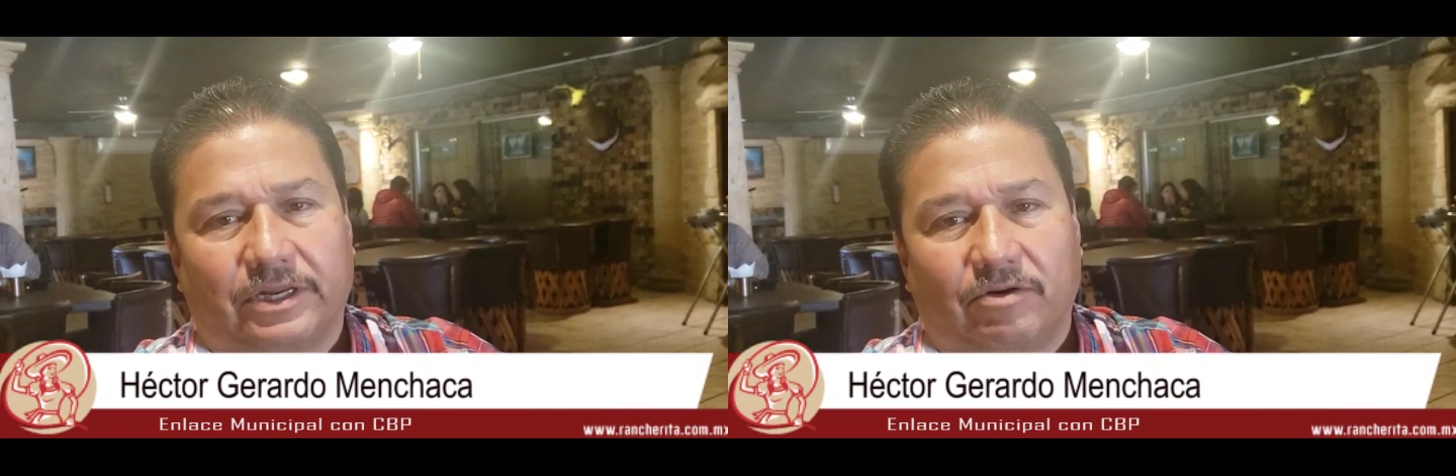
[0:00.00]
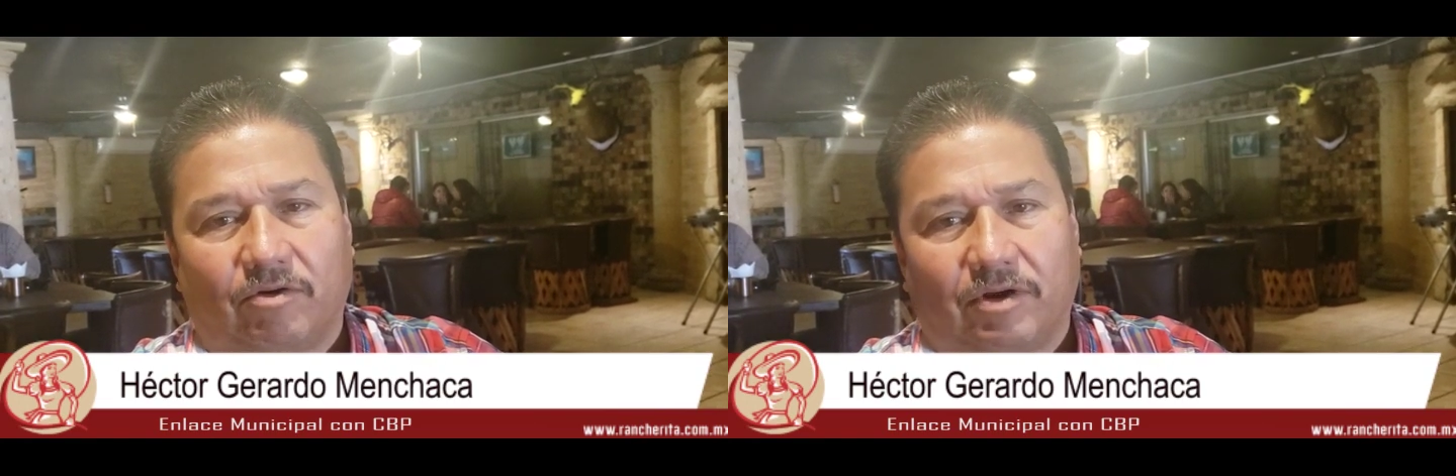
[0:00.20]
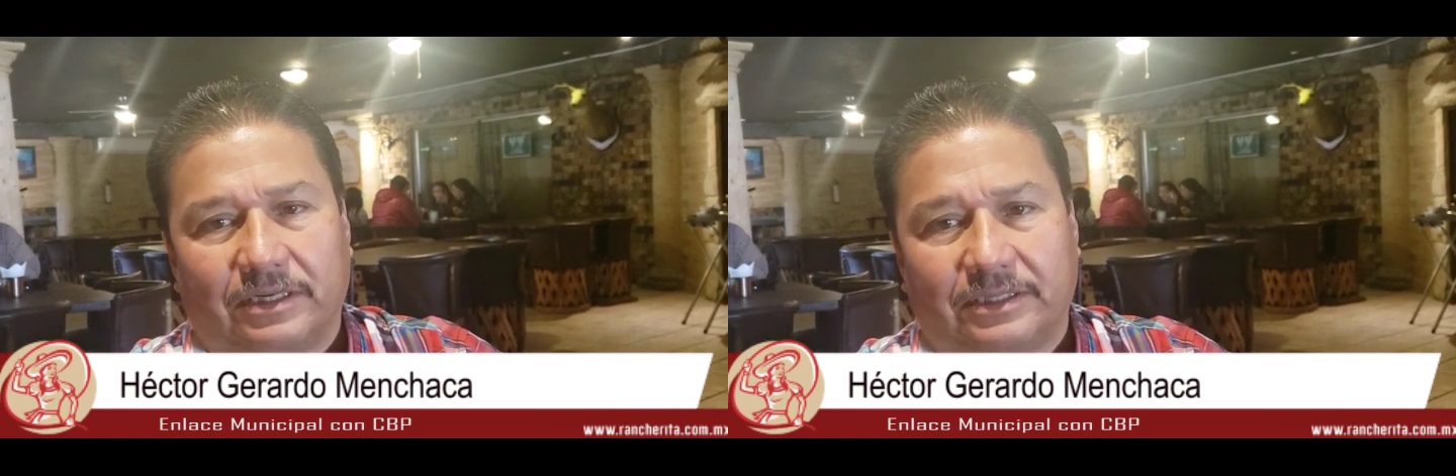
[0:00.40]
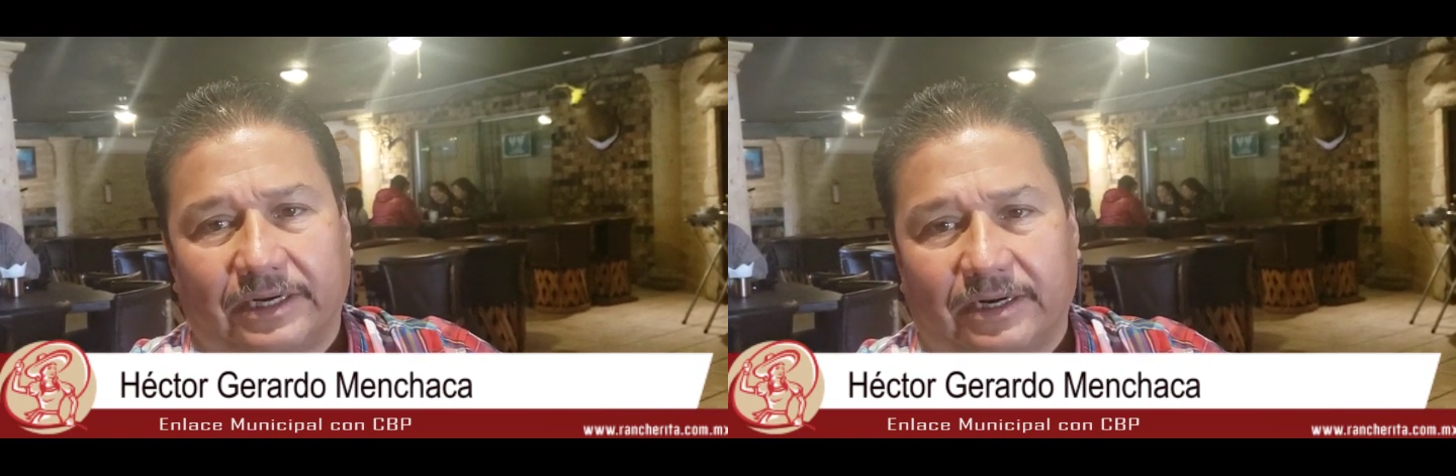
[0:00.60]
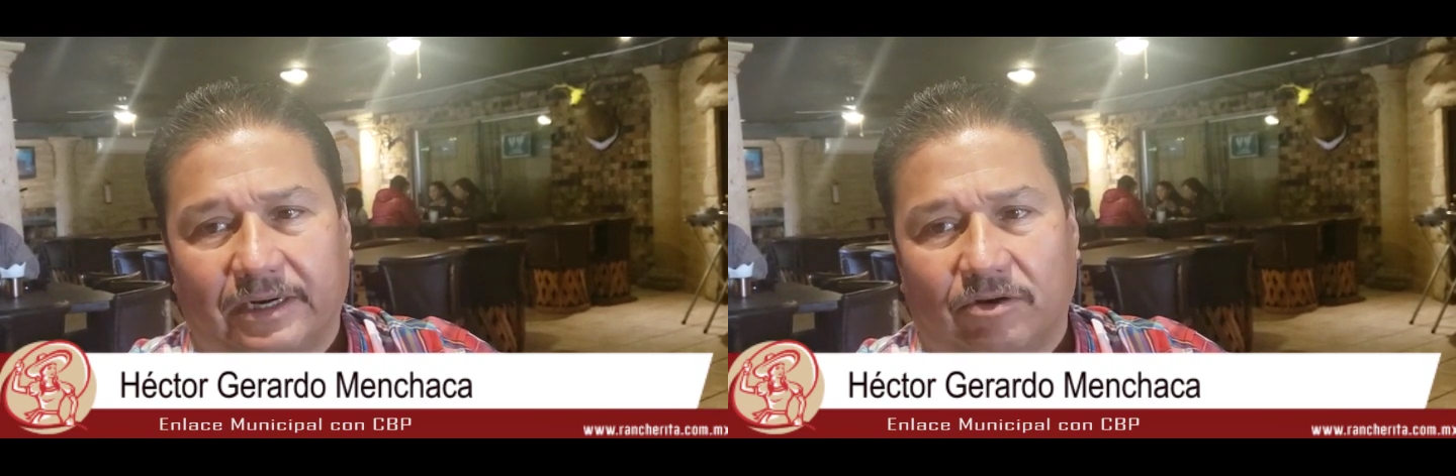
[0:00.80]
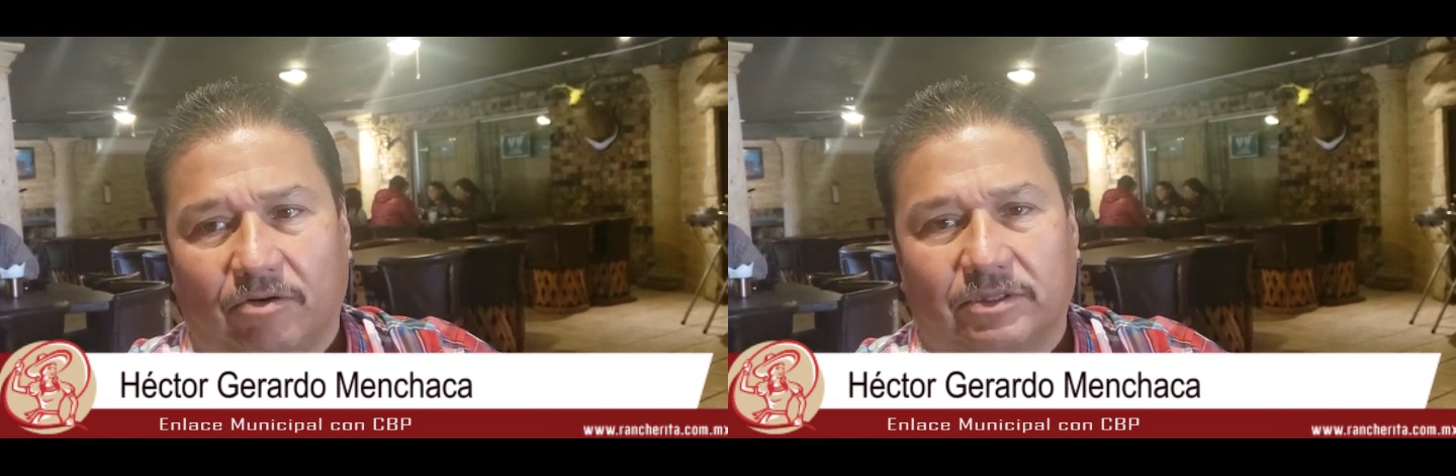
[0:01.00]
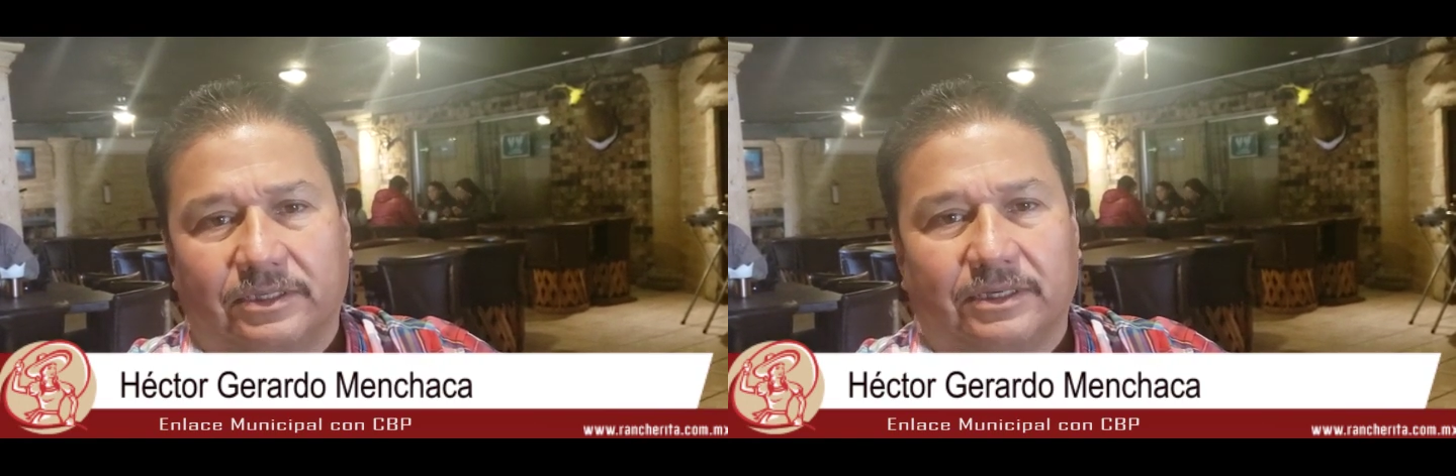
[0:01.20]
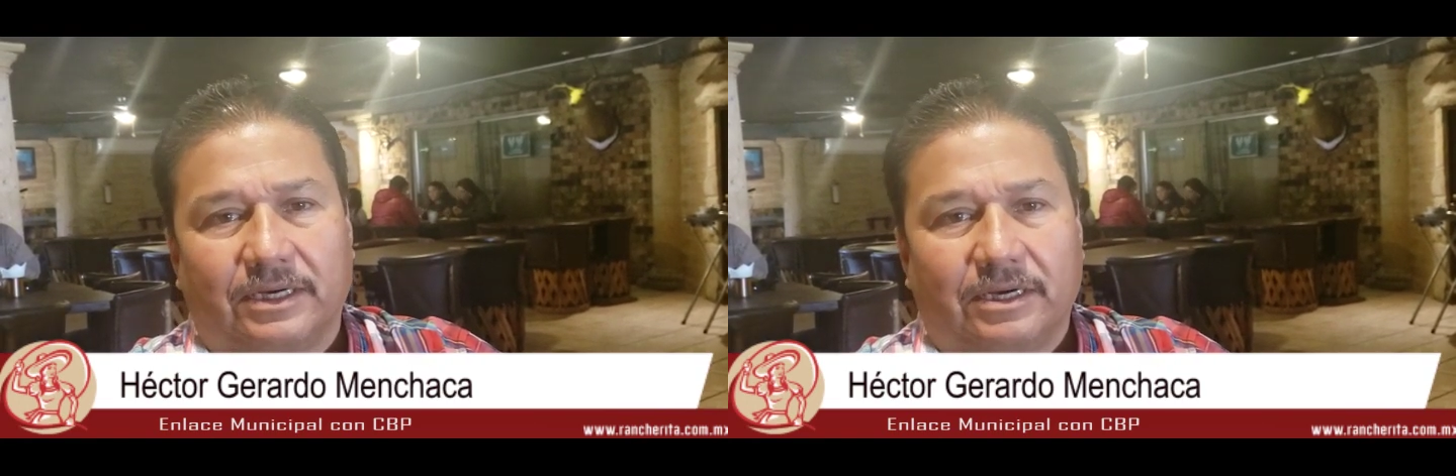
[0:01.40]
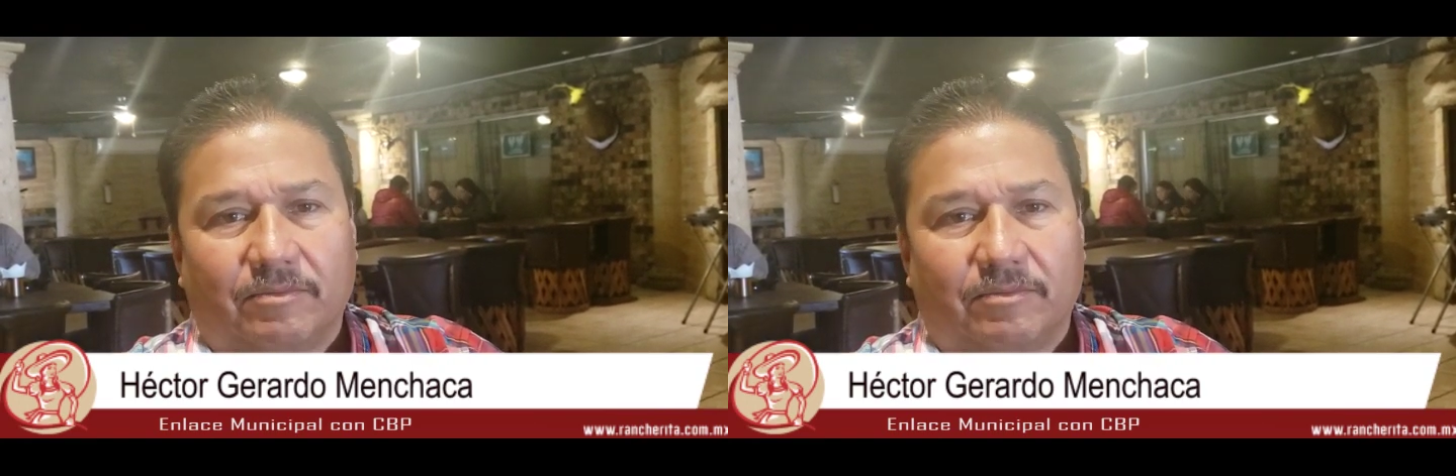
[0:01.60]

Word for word: que no alteren el orden,